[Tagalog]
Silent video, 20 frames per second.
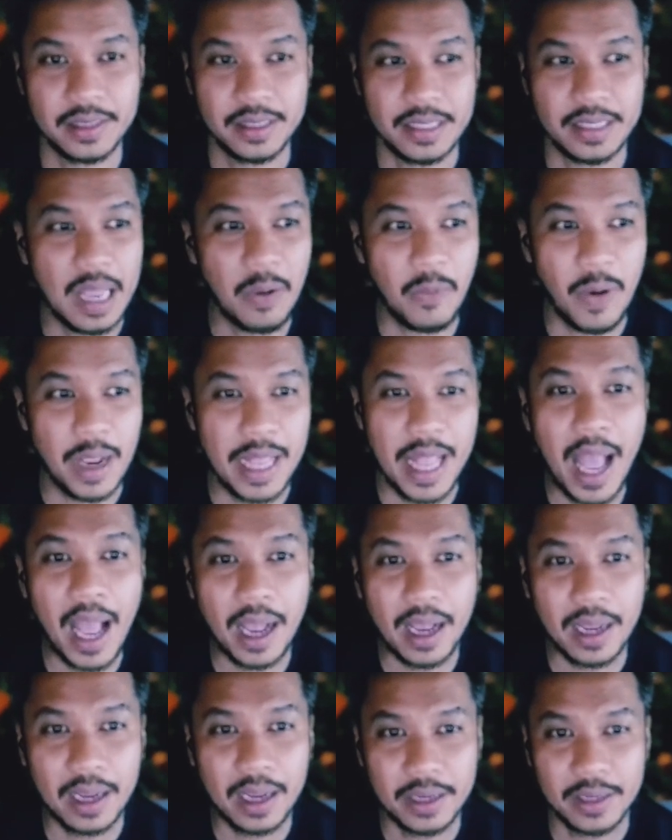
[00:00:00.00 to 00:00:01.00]
na
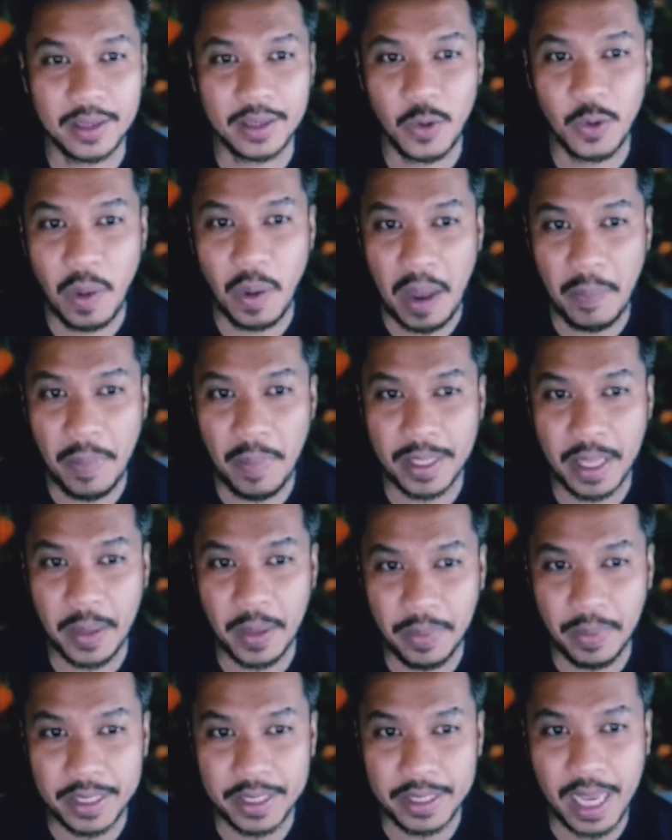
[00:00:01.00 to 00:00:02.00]
walang yumaman na
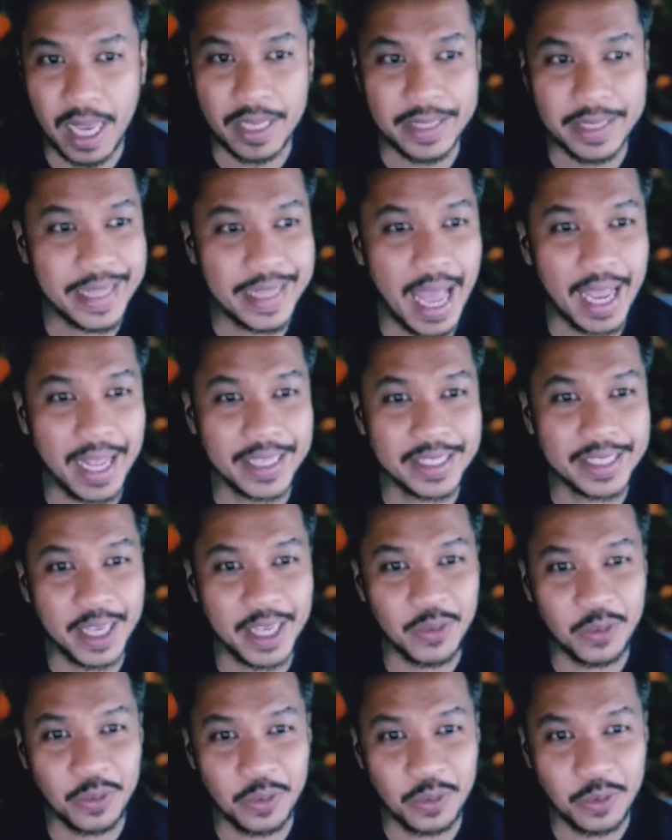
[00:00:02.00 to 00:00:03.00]
bansa dahil sa
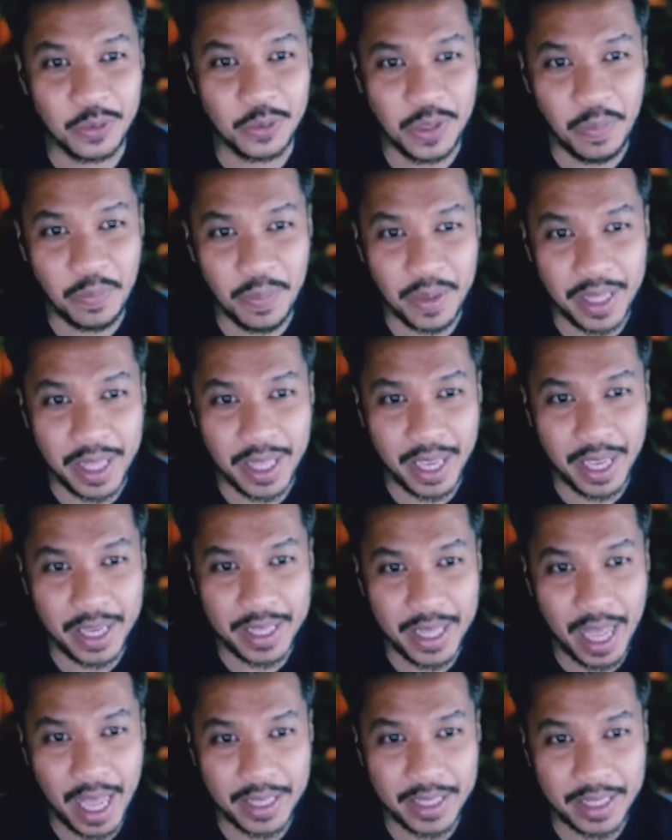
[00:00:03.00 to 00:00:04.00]
tulong na binigay
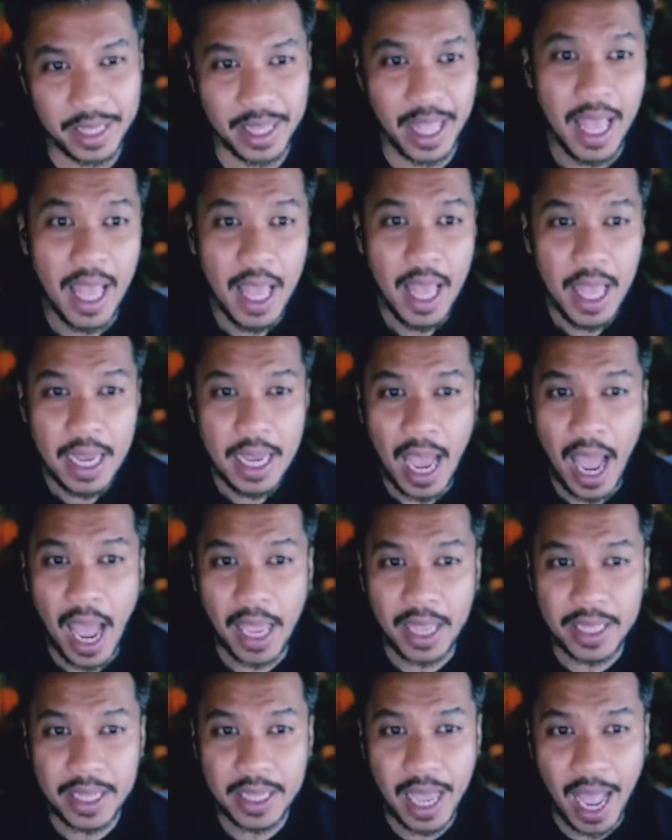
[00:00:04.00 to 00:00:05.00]
natin
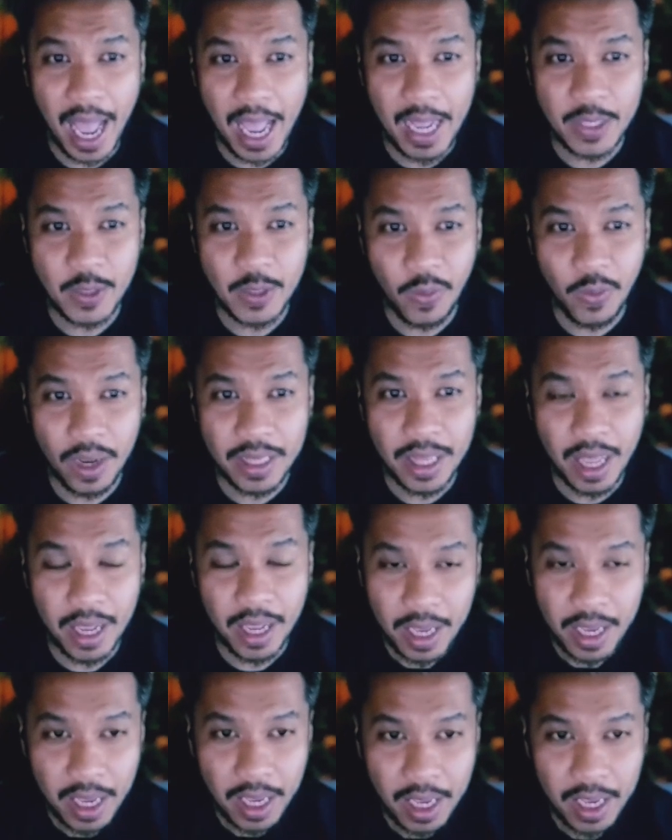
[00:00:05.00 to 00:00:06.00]
kahit gaano
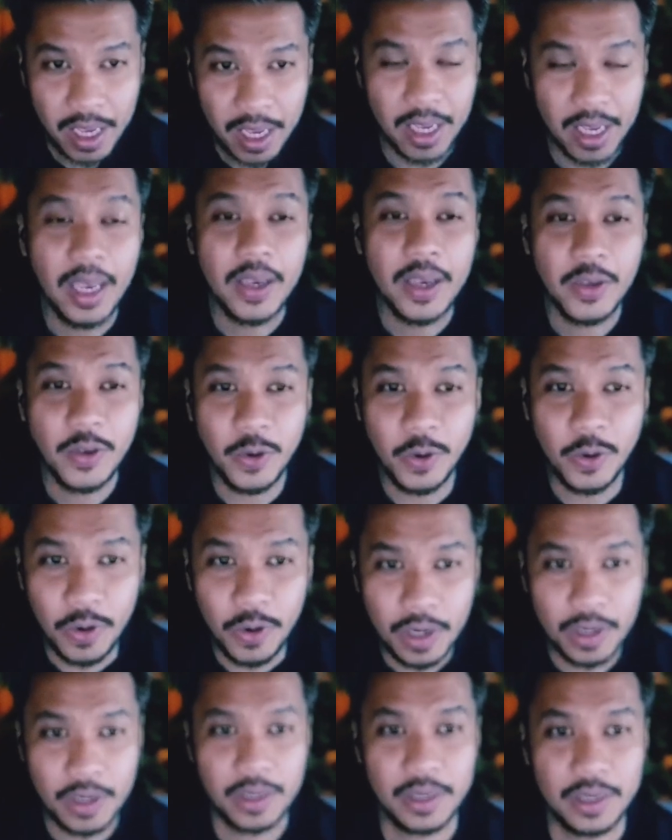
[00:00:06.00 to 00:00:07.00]
kalaki
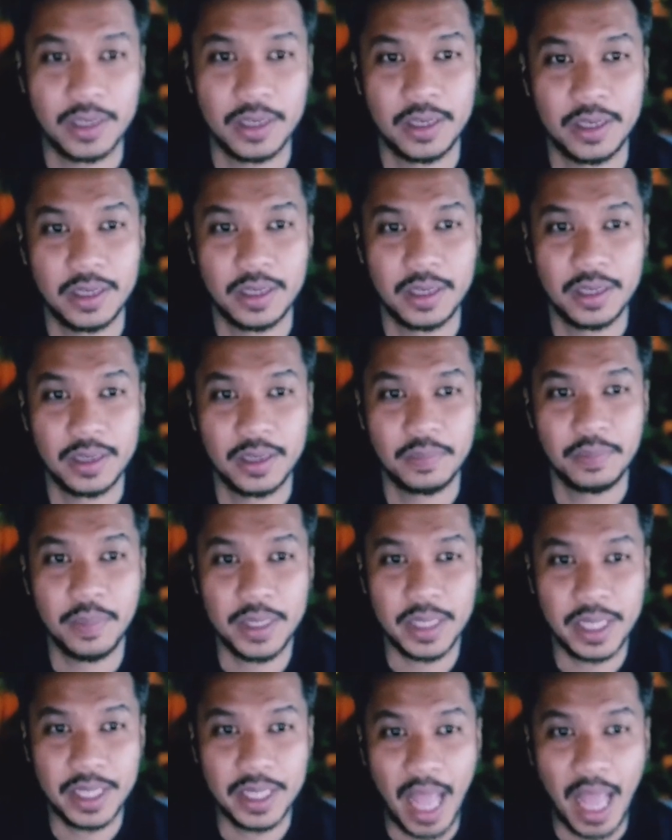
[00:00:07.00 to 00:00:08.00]
yung
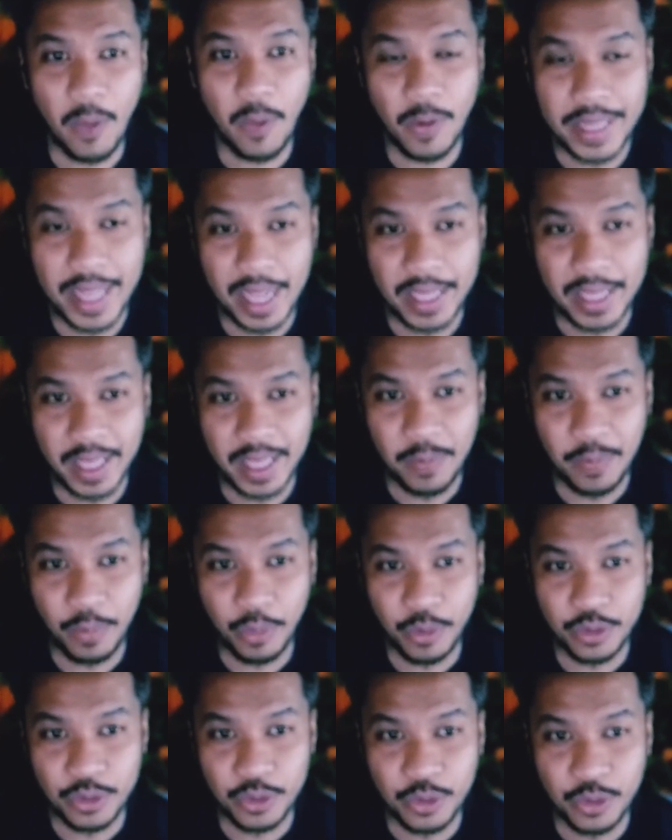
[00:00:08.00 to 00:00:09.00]
binitawan nating
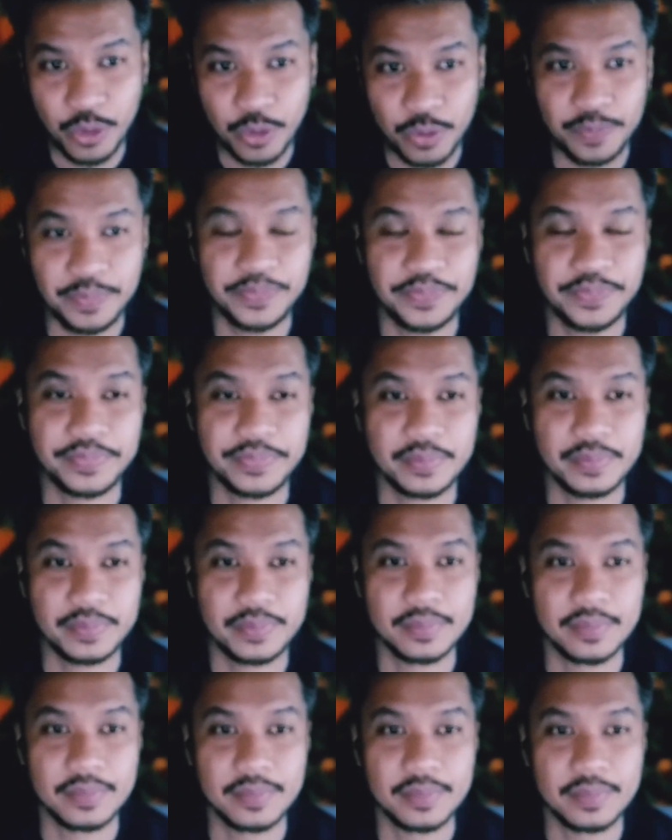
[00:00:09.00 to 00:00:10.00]
pondo.
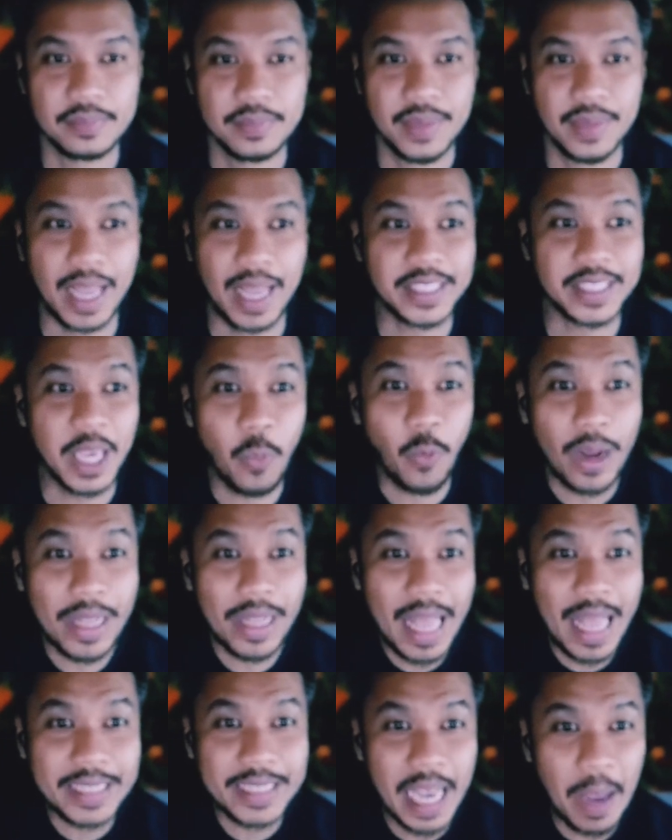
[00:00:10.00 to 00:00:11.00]
Kasi
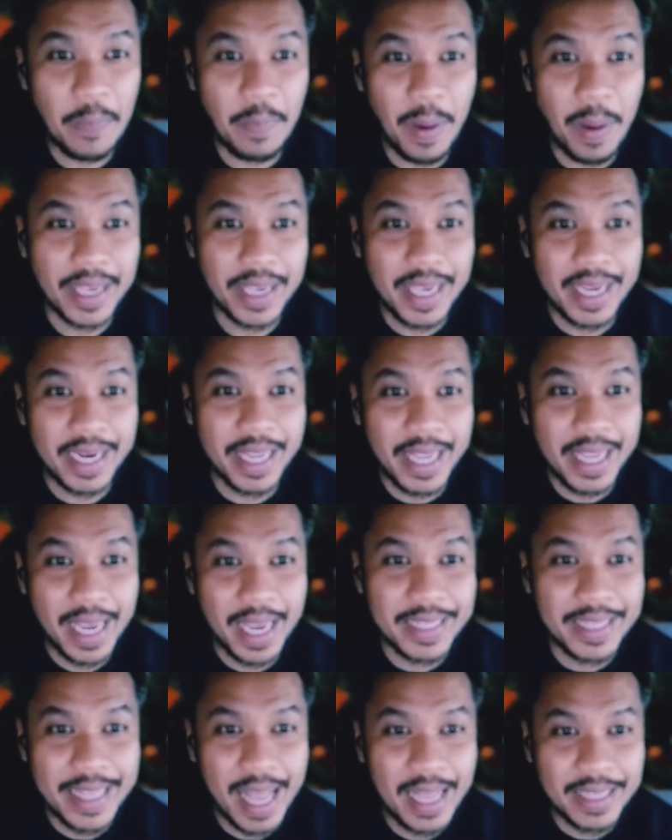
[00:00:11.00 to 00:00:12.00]
wala sa
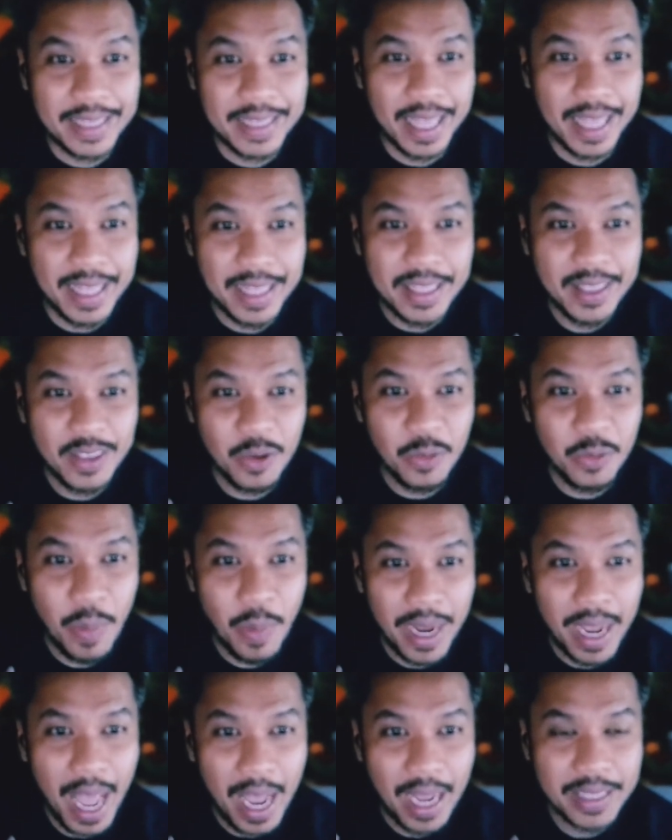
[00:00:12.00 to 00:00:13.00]
kapangyarihan natin yung
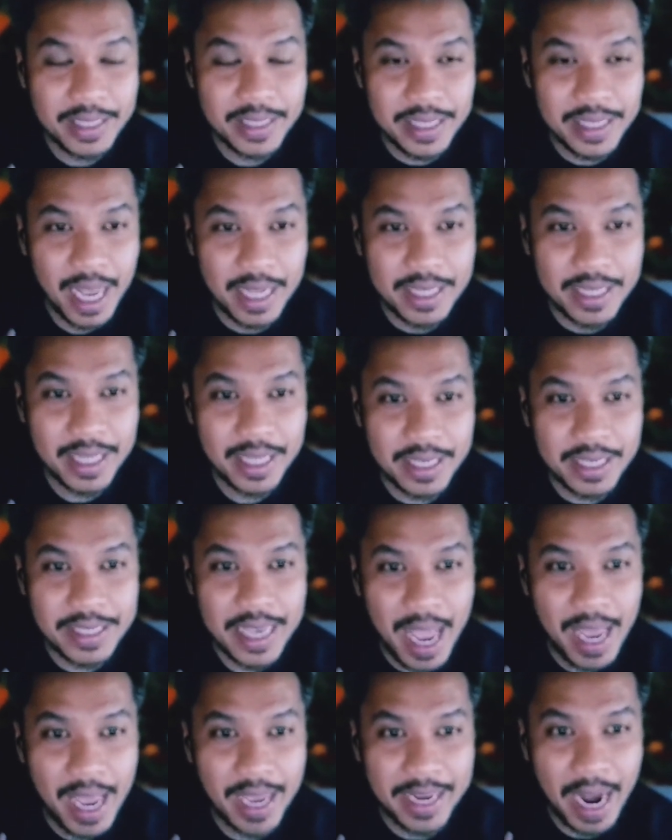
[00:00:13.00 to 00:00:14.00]
mag-angat sa kanila sa
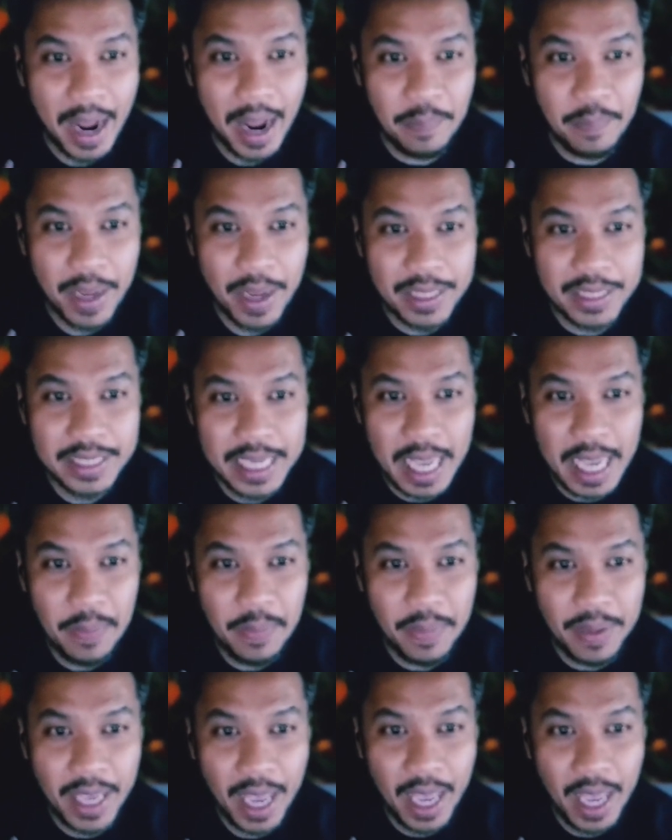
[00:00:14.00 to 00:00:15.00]
kahirapan,
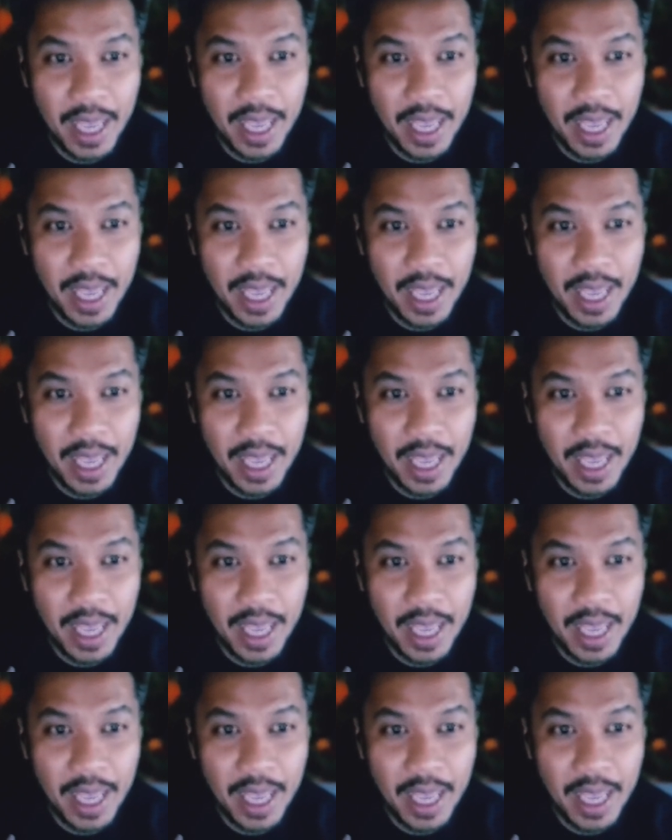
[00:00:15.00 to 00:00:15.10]
sabi niya,